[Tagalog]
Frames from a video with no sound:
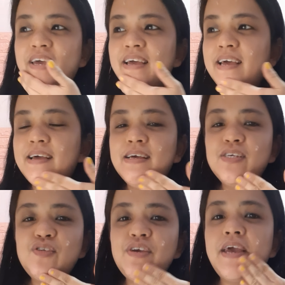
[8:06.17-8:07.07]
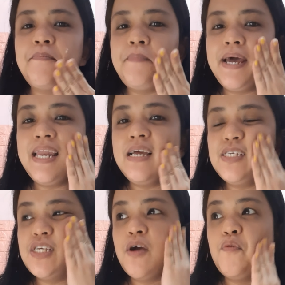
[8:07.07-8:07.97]
Eh. So, yan. Para lang
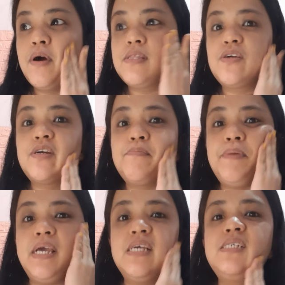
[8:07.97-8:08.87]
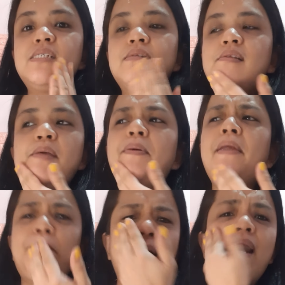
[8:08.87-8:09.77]
siyang water-based. Hindi
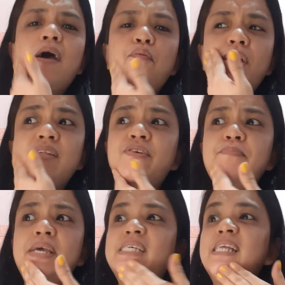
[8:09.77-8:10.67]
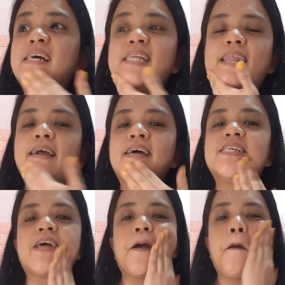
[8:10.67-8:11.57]
para parang. Water-based lang talaga siya.